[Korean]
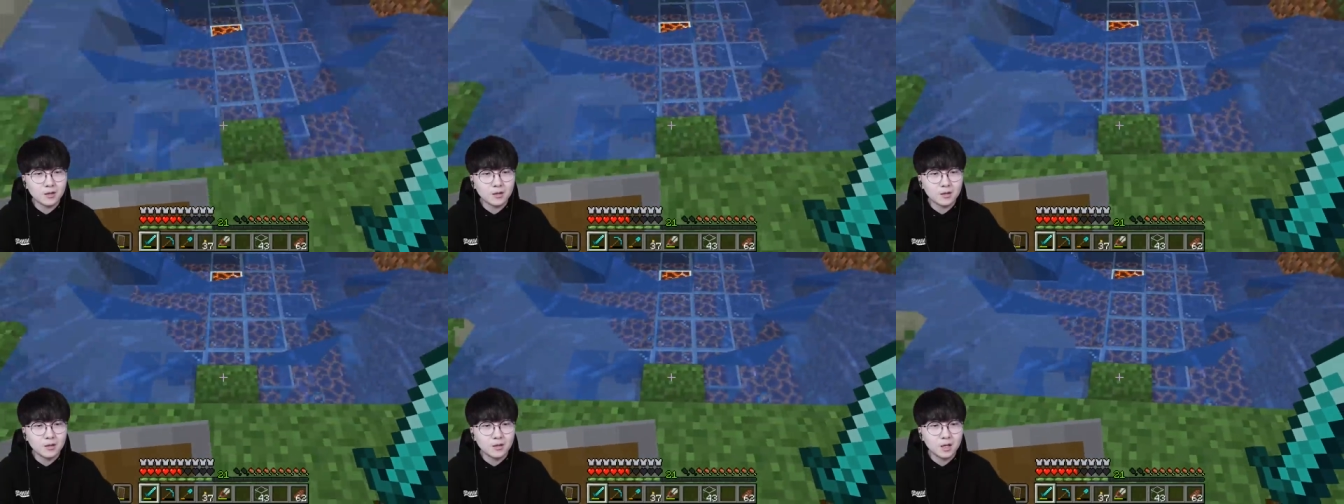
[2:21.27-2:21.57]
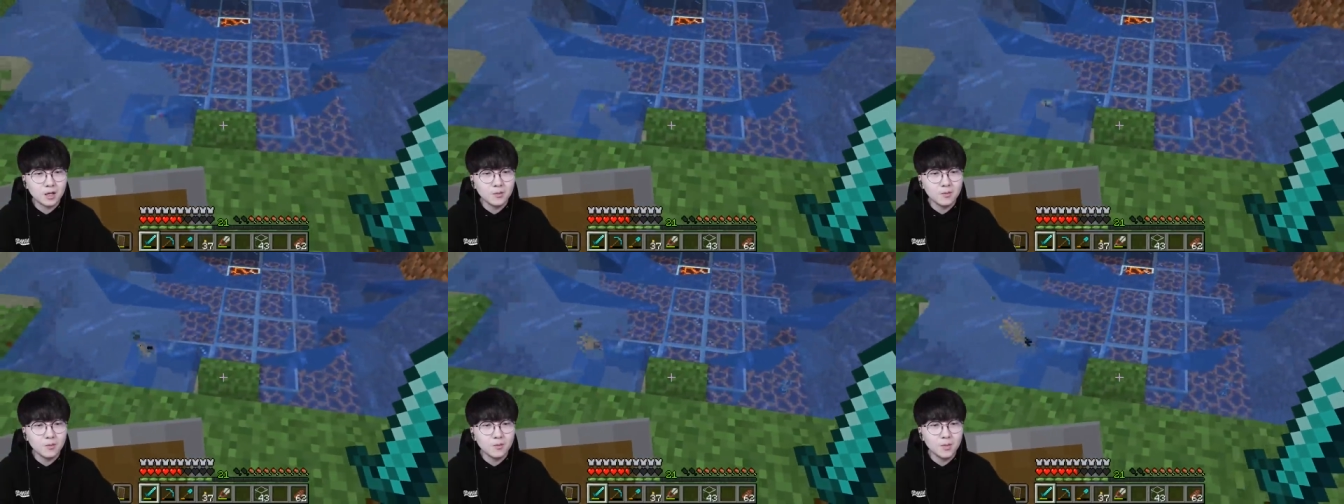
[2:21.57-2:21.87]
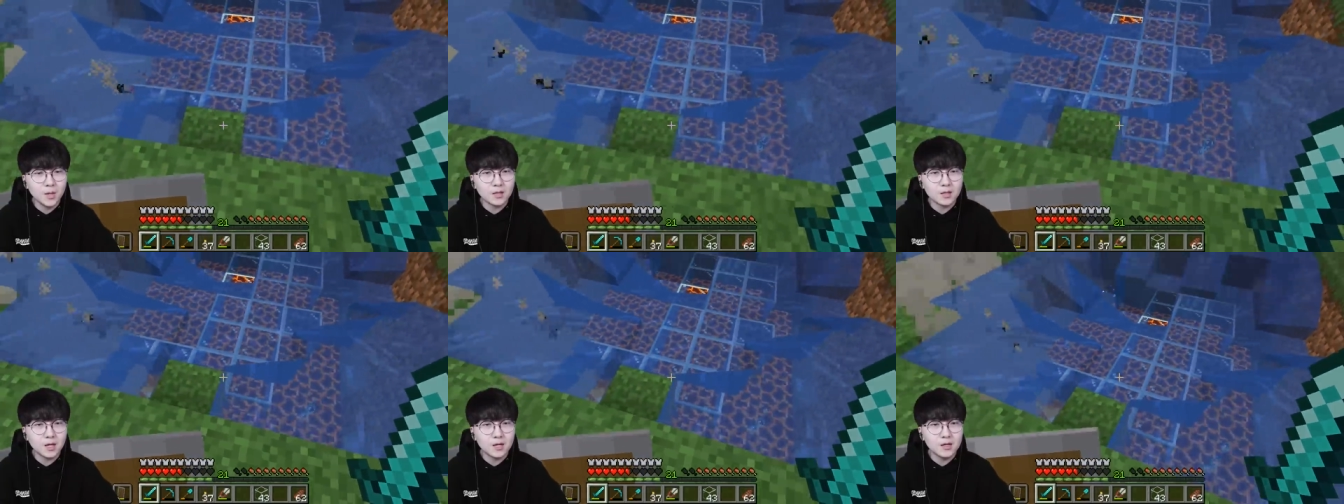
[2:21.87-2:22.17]

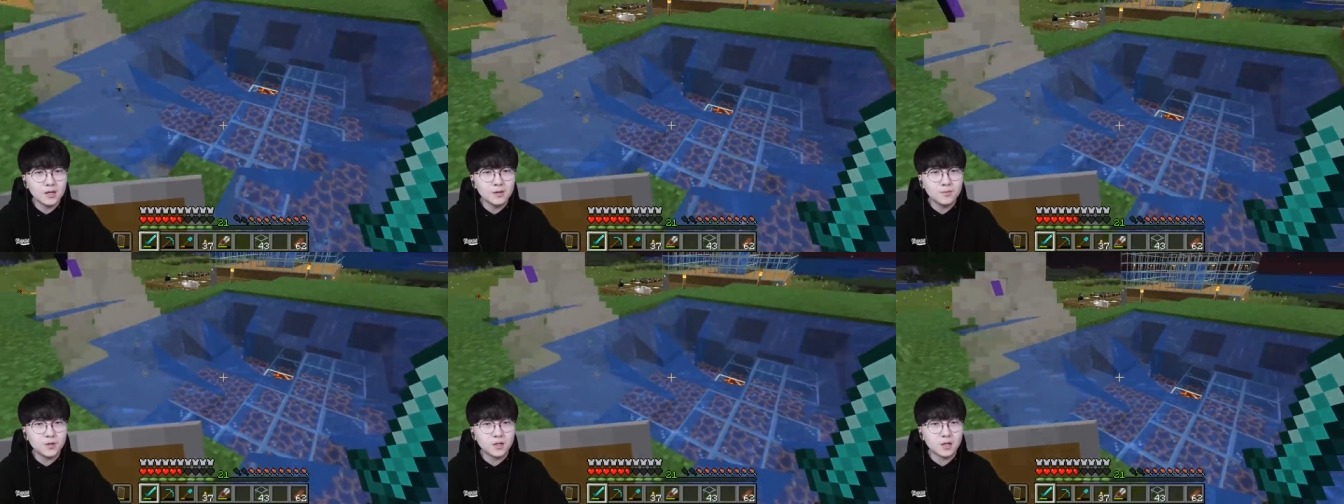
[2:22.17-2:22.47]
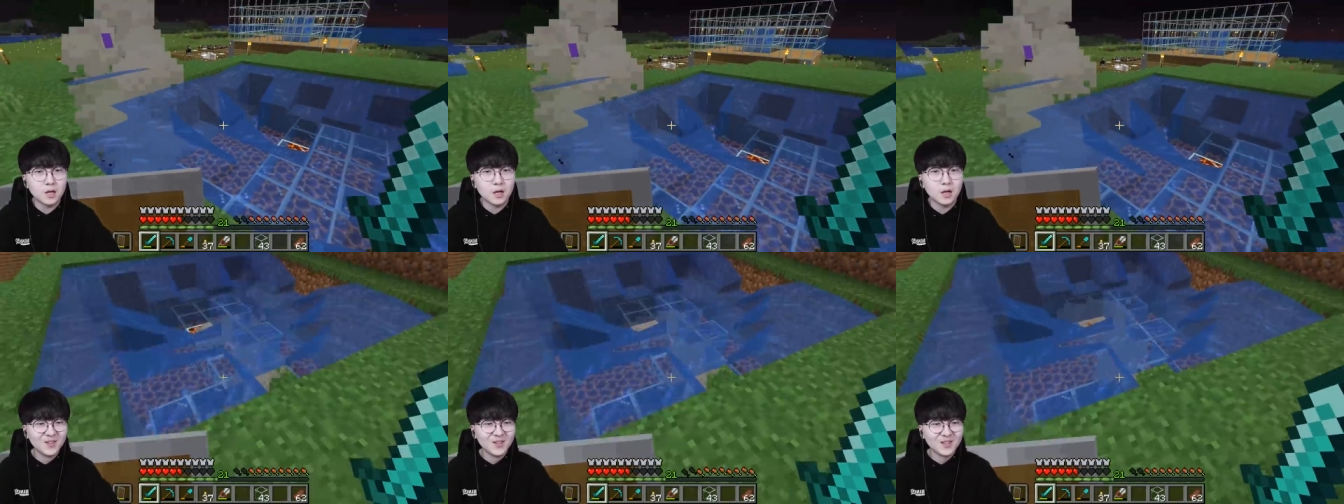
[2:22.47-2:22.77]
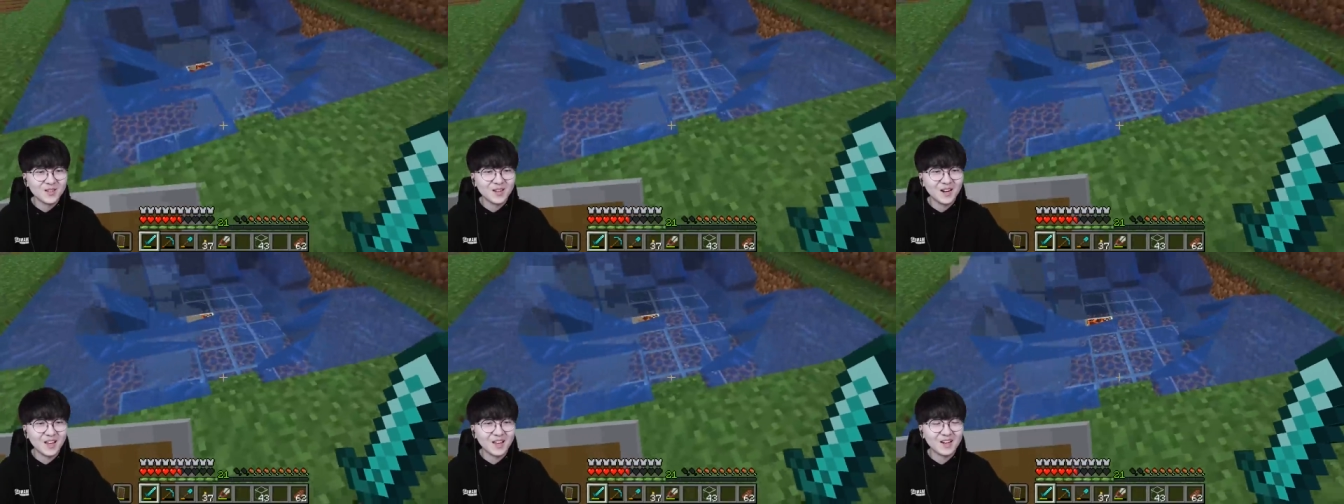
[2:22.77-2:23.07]
느낌만 살립시다
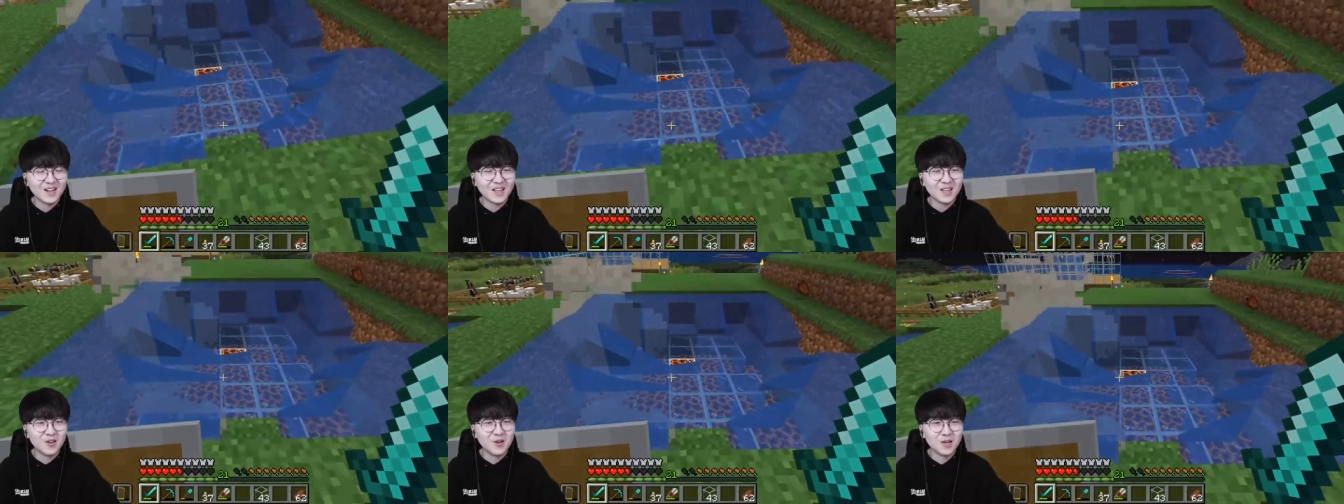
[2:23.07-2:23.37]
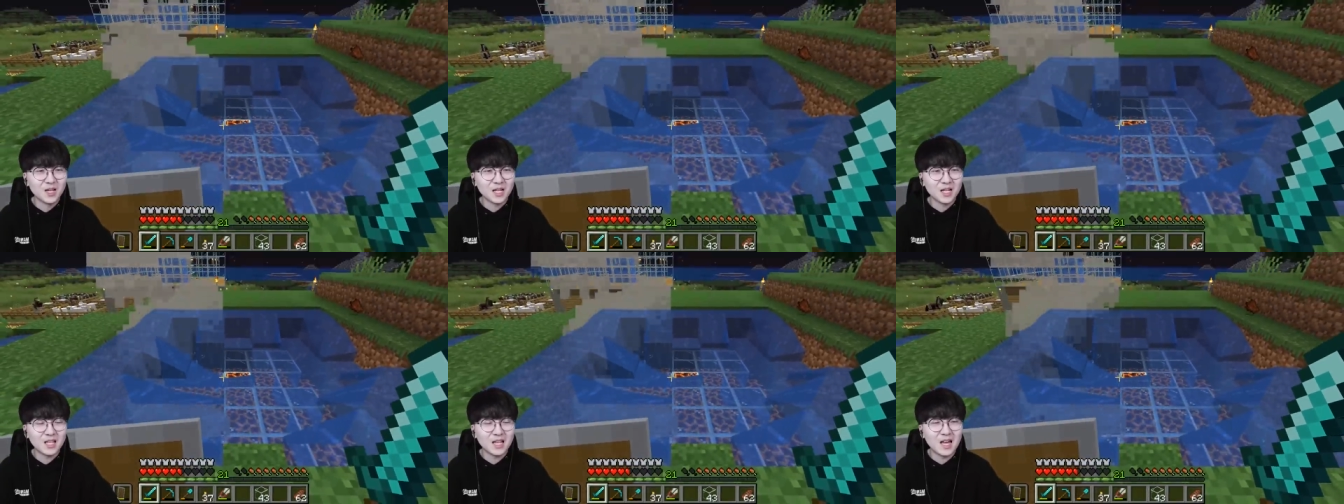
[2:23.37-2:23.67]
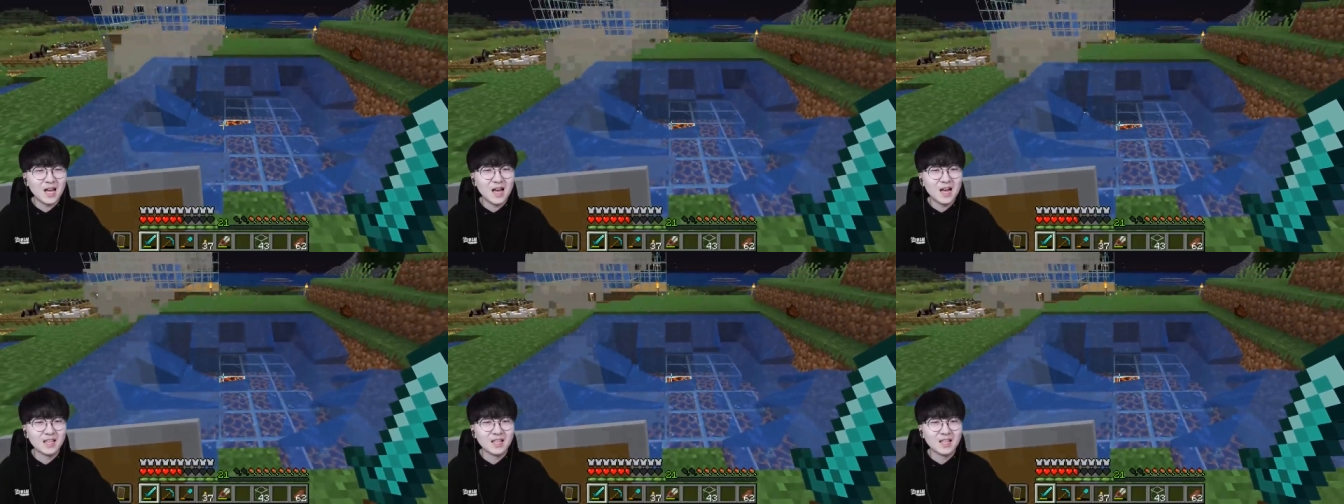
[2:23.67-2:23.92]
그래 이렇게 연기가 딱